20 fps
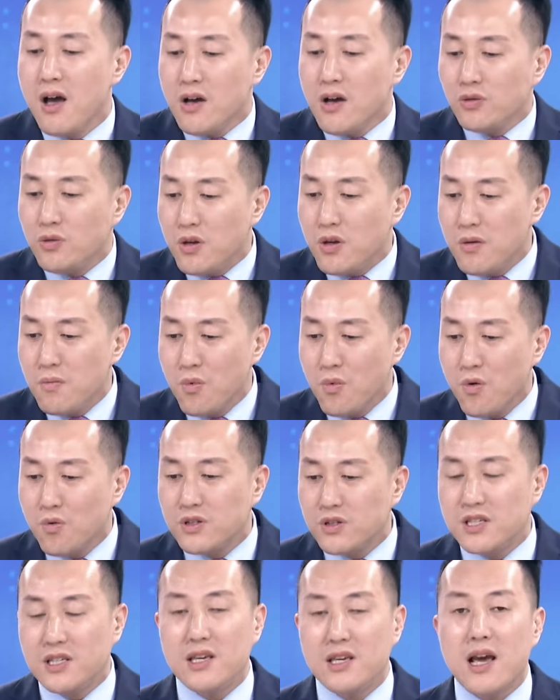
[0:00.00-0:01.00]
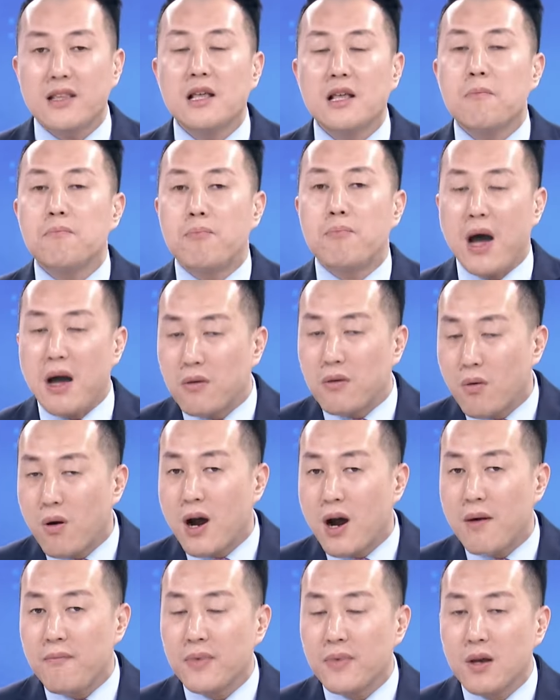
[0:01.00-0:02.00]
对于目前的板
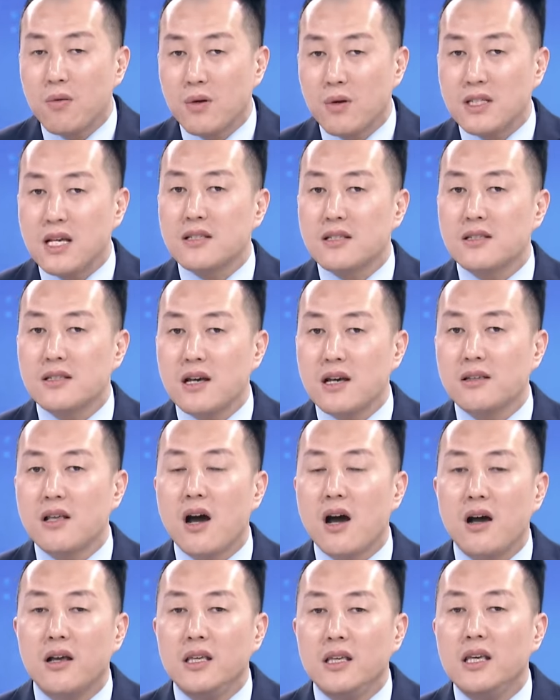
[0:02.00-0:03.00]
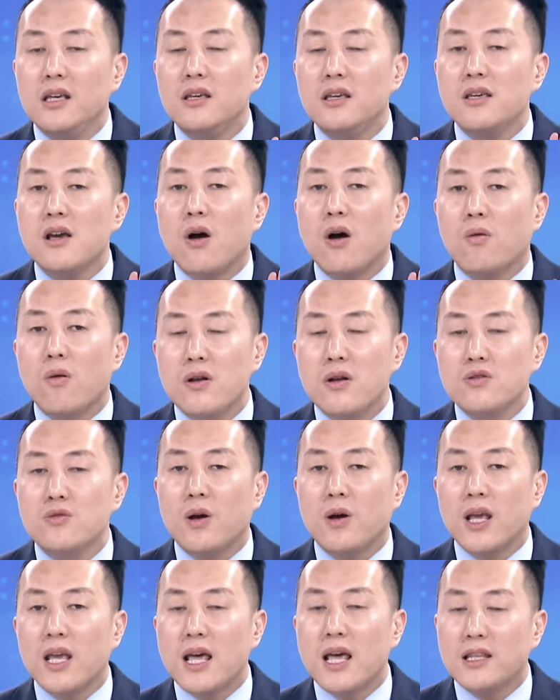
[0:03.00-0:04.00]
块，我再次强调：一要关注
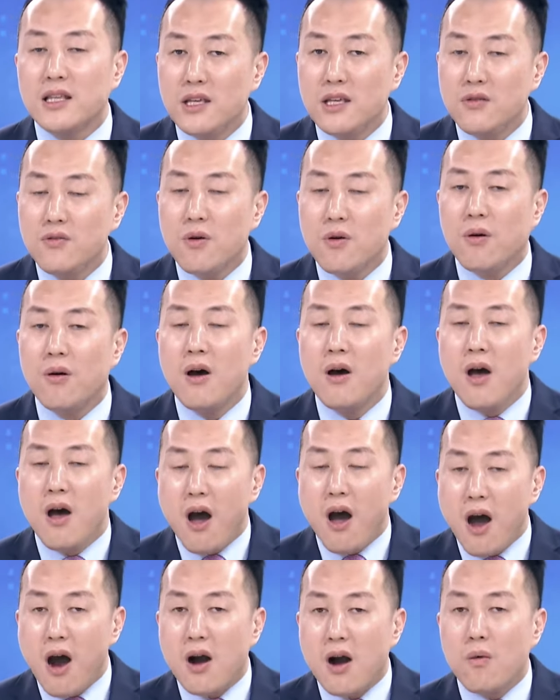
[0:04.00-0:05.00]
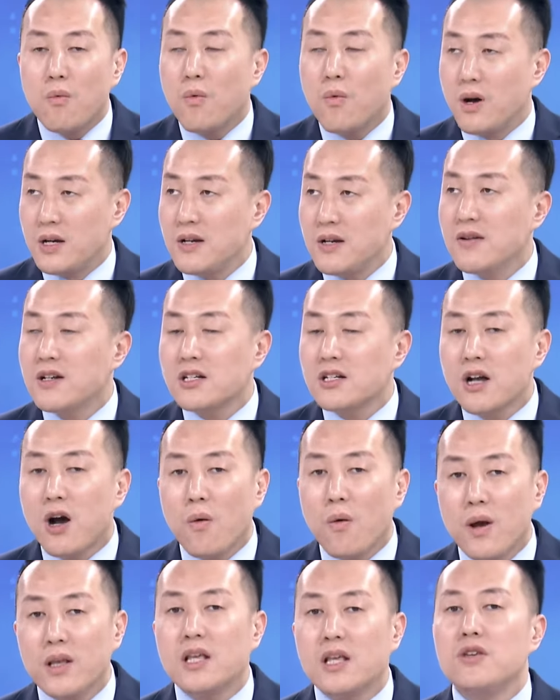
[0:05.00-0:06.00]
A I 的应用。二，我认为稍
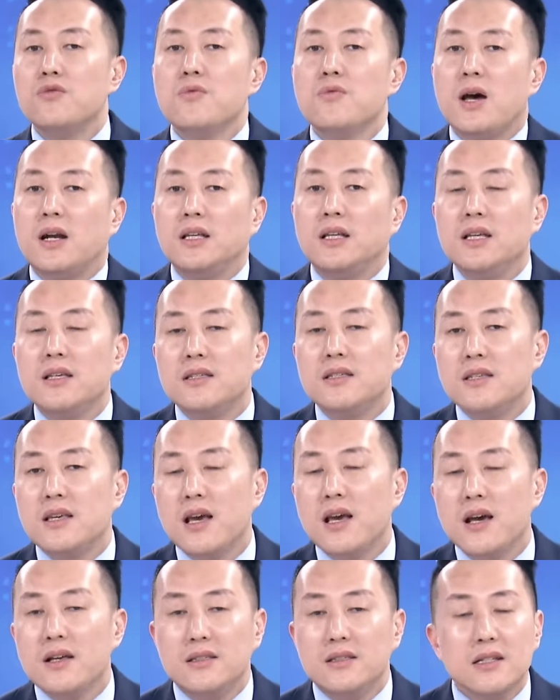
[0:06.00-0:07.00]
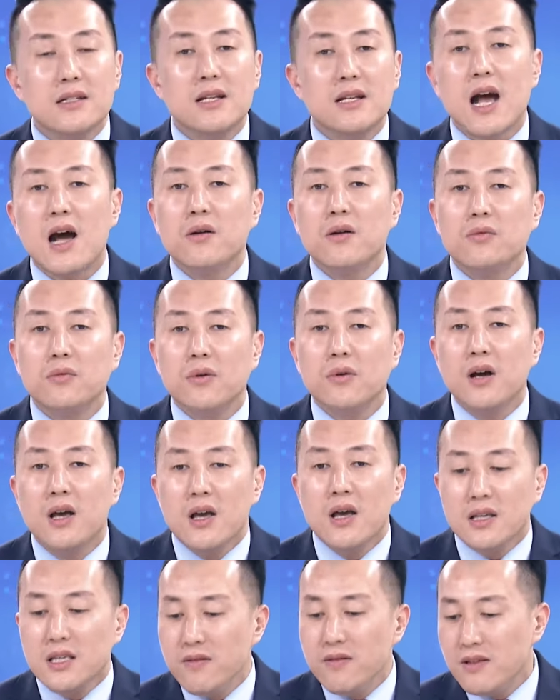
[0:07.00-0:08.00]
微的远了一些绩差股，
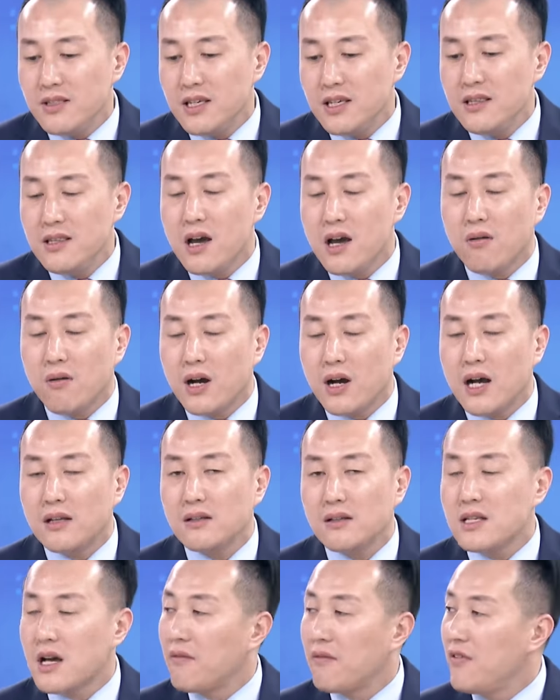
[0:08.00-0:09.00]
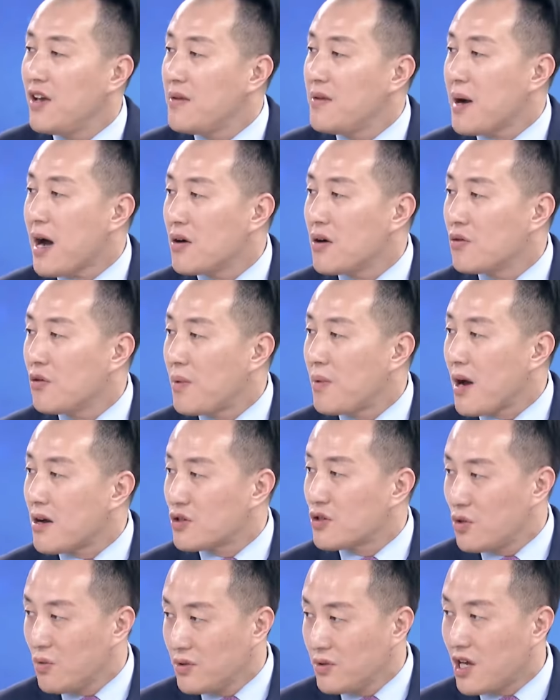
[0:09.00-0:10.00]
因为今天我看到像微盘股票、
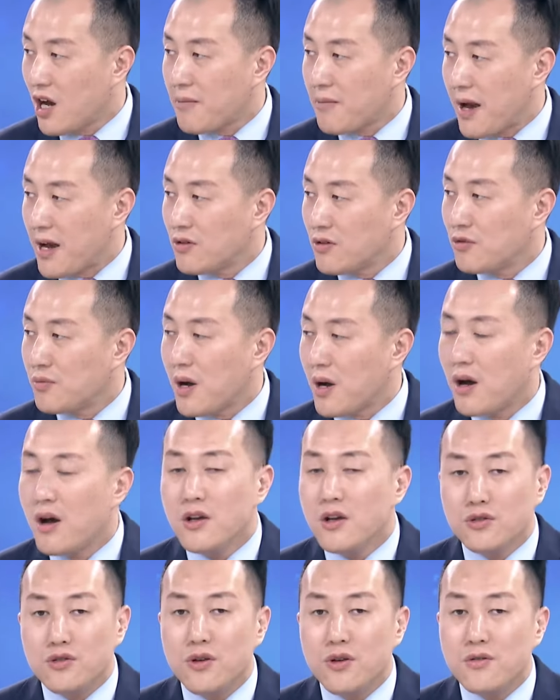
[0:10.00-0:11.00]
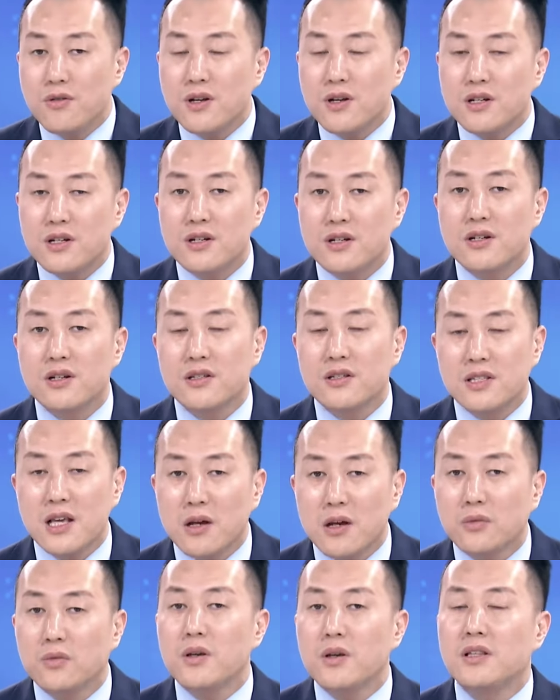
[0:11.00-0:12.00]
中小盘股票，确确实实
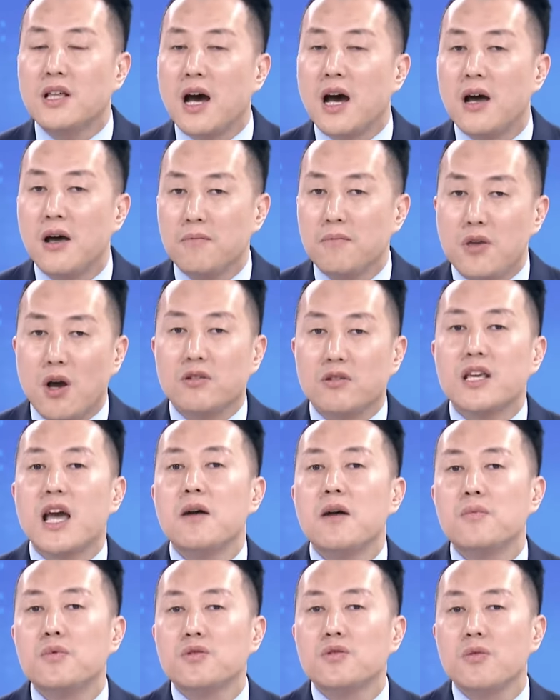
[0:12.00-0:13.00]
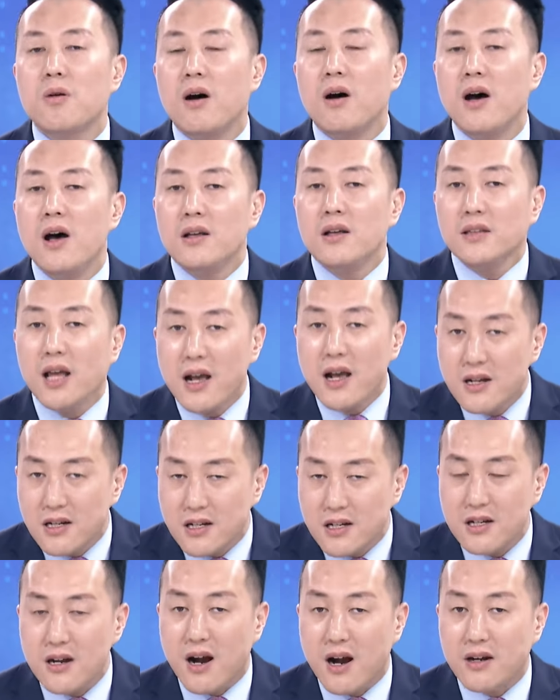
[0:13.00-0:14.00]
相对的表现还不错。但
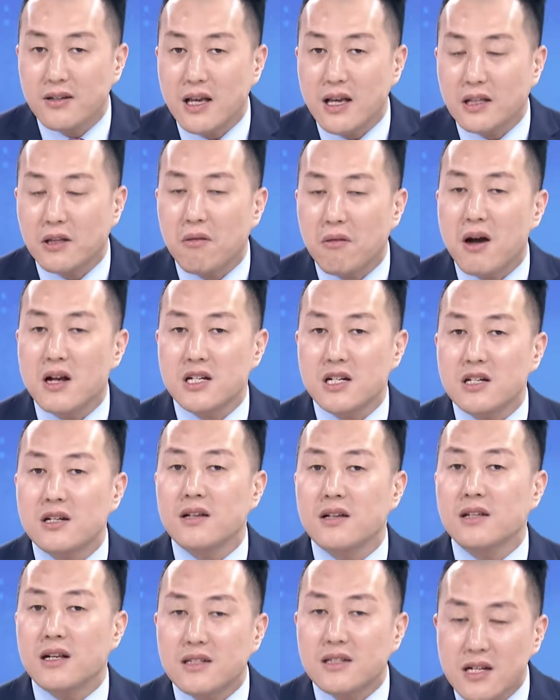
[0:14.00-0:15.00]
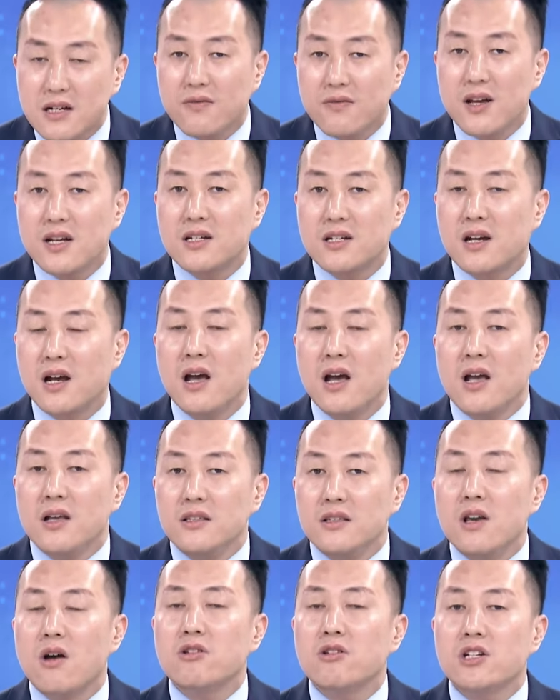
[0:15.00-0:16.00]
是而言的话，市场在这个位置，
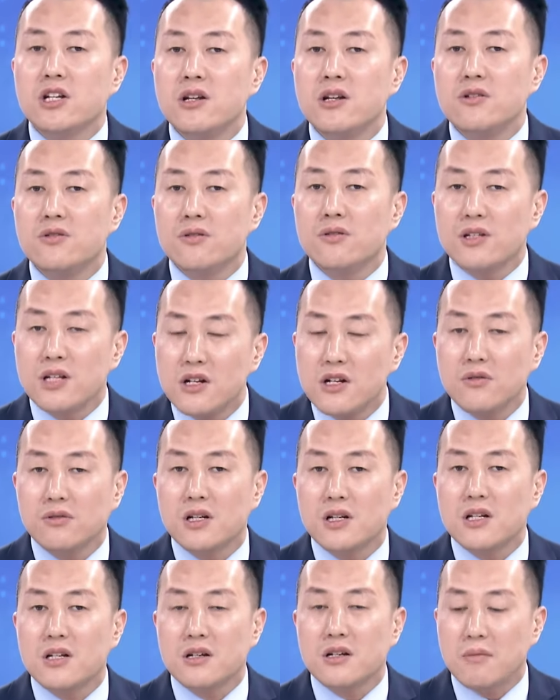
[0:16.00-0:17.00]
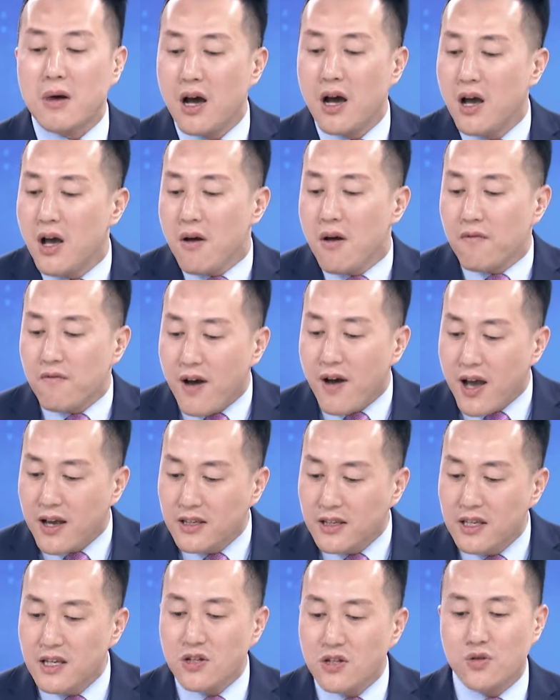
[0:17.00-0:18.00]
你要慎重，慎重的是什么？
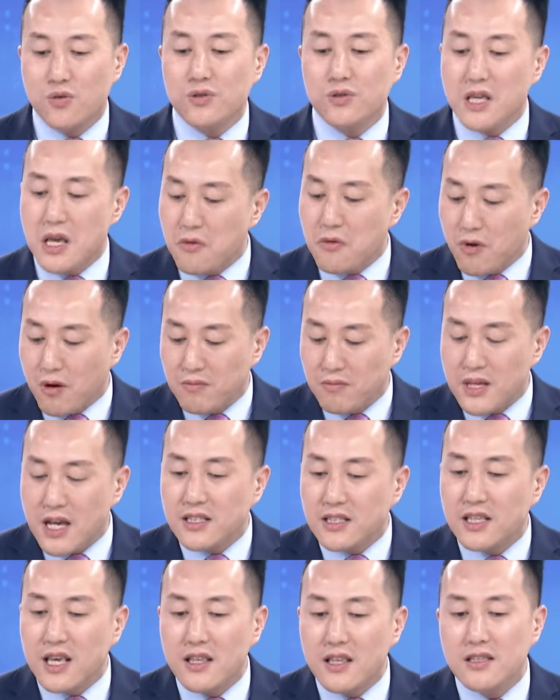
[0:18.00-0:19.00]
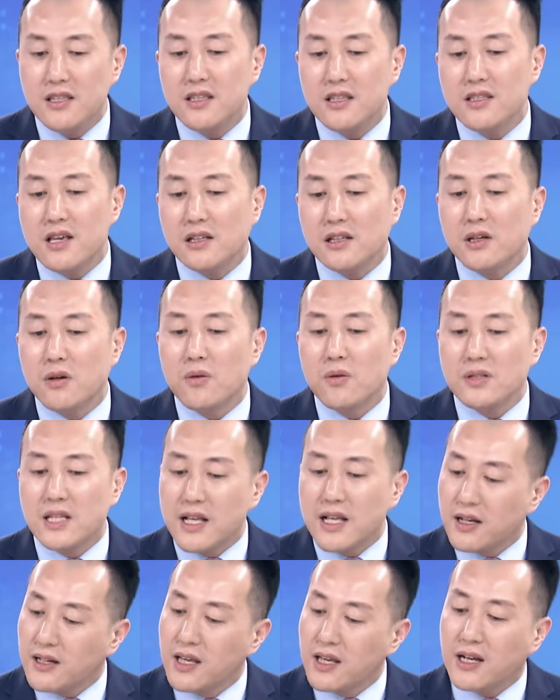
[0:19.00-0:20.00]
万一出现，我们在前期强调过，大
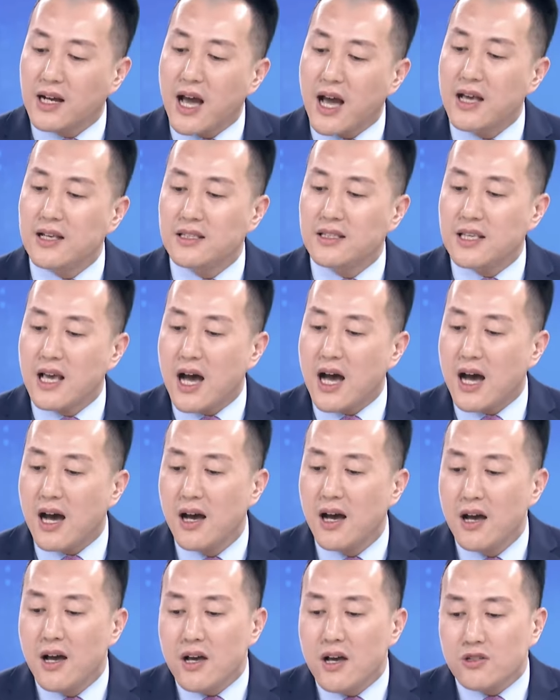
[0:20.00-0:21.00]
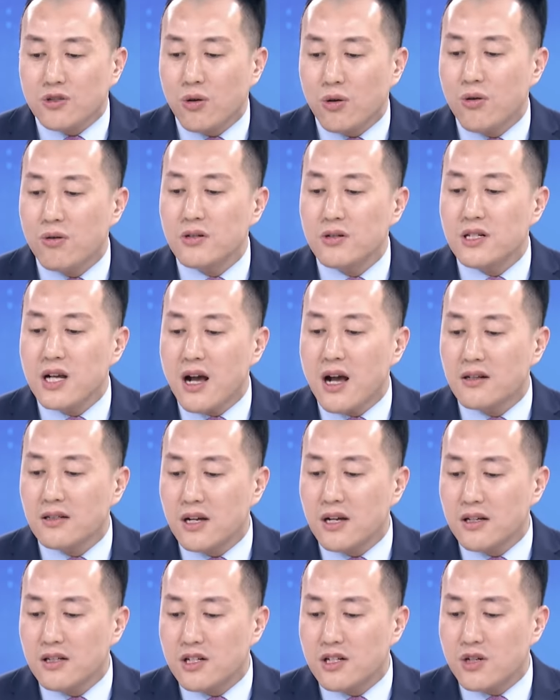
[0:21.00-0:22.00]
家可以看一下啊。从上
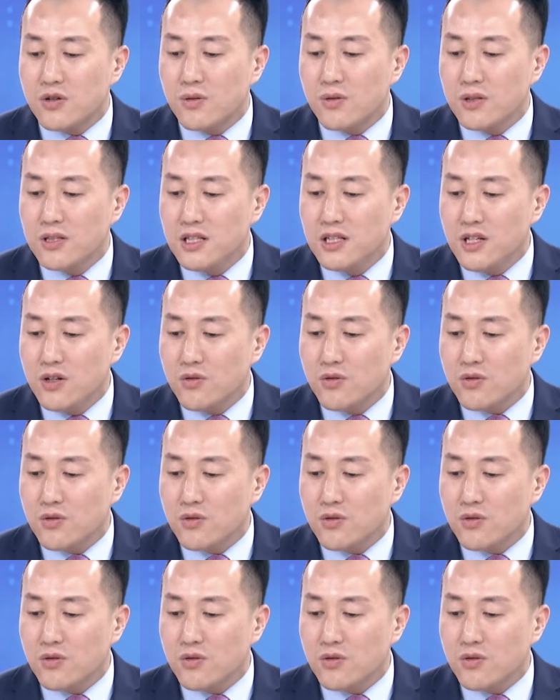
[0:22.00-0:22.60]
证指数的技术